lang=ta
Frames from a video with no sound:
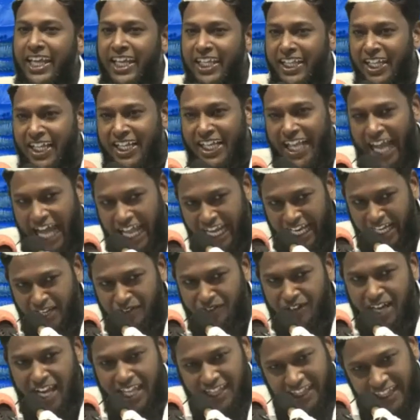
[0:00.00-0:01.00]
இது
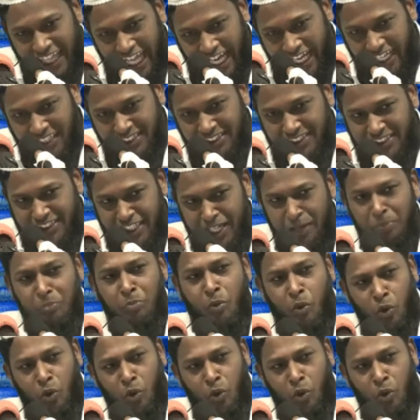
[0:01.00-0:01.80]
கருவில் தரிச்சு